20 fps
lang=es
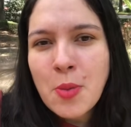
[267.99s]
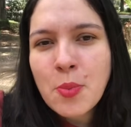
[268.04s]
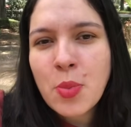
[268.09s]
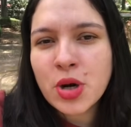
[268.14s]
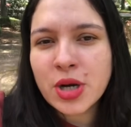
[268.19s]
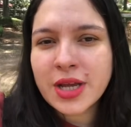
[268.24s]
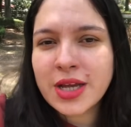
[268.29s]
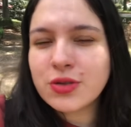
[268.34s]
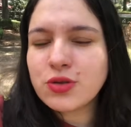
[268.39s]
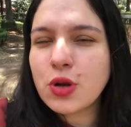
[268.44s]

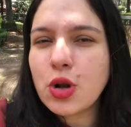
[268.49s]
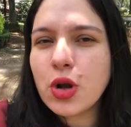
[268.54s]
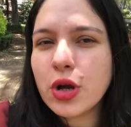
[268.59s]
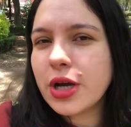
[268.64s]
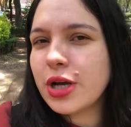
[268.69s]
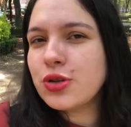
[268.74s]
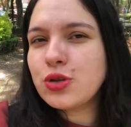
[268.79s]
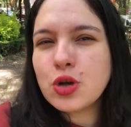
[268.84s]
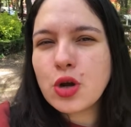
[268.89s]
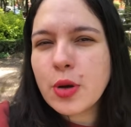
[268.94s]
porque eso es lo
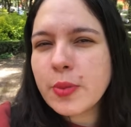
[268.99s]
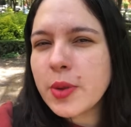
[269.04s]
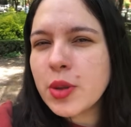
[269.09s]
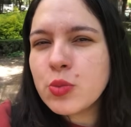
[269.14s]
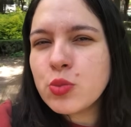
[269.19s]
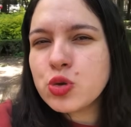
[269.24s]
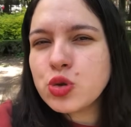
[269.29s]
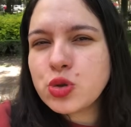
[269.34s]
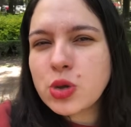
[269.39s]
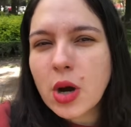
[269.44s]
que estoy comiendo
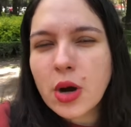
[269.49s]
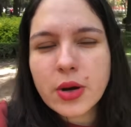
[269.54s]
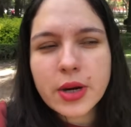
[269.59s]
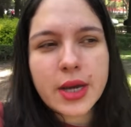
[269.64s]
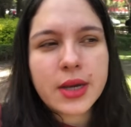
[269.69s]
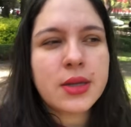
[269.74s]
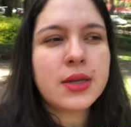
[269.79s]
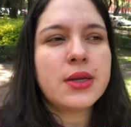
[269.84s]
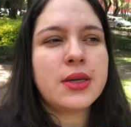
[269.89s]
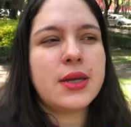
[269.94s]
mucho
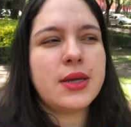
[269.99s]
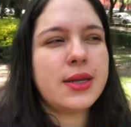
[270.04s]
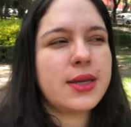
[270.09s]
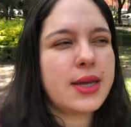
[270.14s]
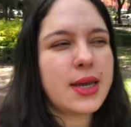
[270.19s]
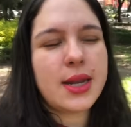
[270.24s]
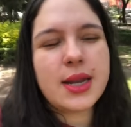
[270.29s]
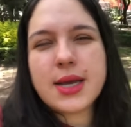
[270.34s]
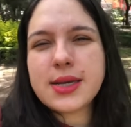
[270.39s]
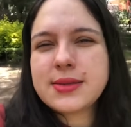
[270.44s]
ahora y
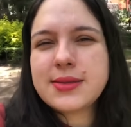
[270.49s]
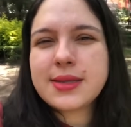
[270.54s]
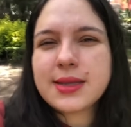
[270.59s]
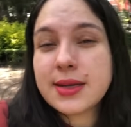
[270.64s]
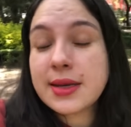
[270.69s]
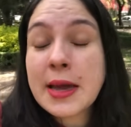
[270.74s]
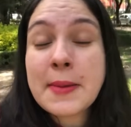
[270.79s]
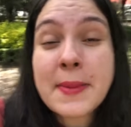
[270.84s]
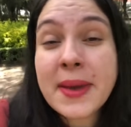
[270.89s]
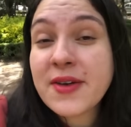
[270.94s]
quiere decir
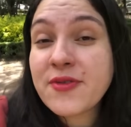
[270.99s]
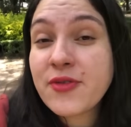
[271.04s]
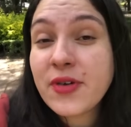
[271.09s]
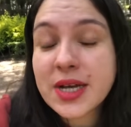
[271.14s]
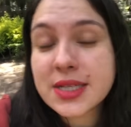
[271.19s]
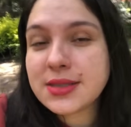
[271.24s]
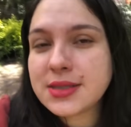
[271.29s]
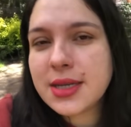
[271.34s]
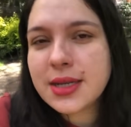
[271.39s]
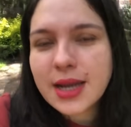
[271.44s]
que me
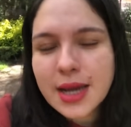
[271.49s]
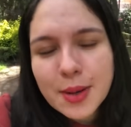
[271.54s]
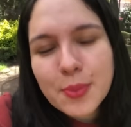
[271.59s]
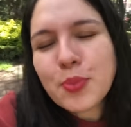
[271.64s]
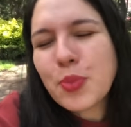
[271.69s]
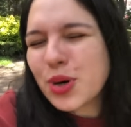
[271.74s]
fascina,